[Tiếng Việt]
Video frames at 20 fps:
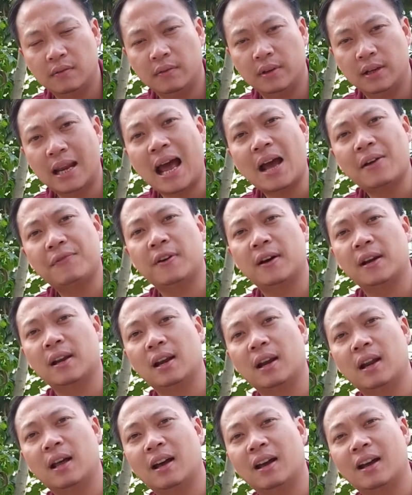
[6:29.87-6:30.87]
vì đa
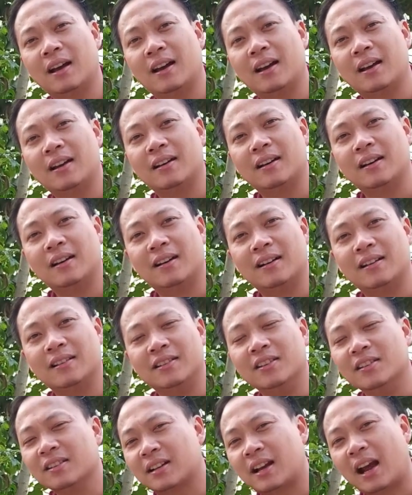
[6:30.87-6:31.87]
phần là
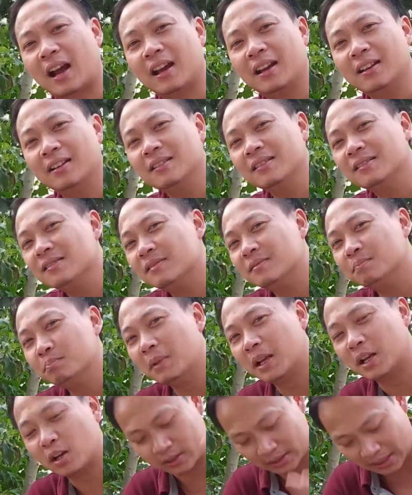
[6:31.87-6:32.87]
uh, những cái
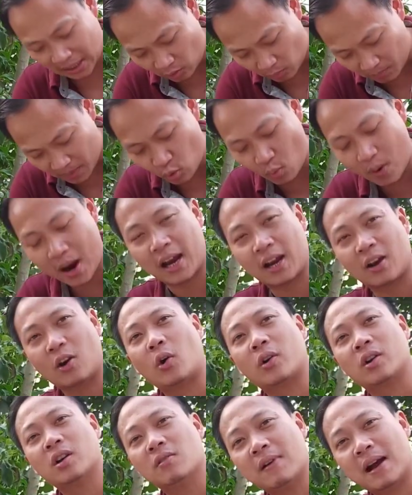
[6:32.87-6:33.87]
bên tác động bên ngoài
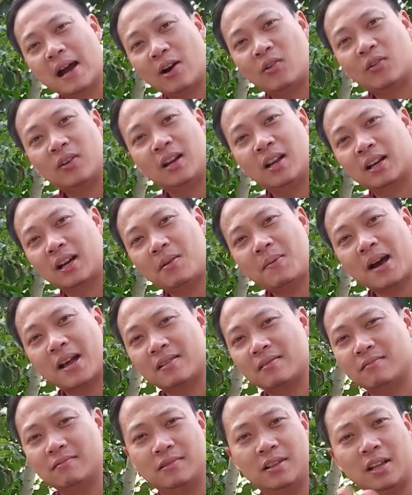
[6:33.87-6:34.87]
họ đưa vào là các
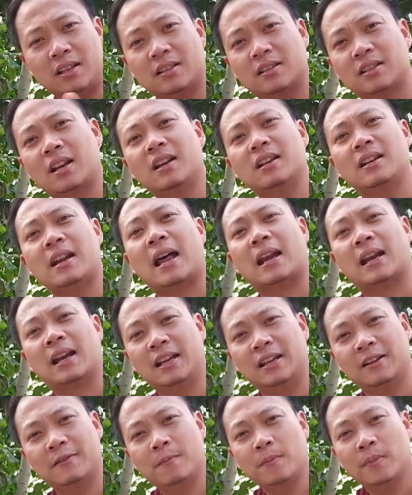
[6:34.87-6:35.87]
bạn rất dễ nản
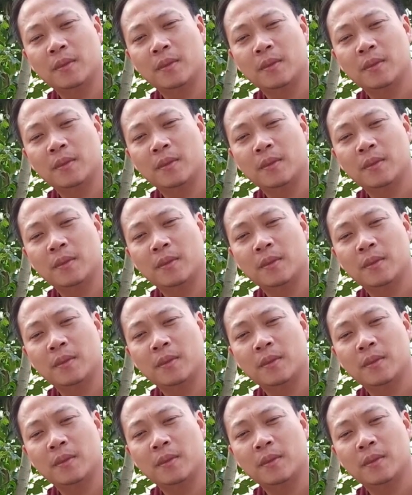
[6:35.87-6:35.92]
này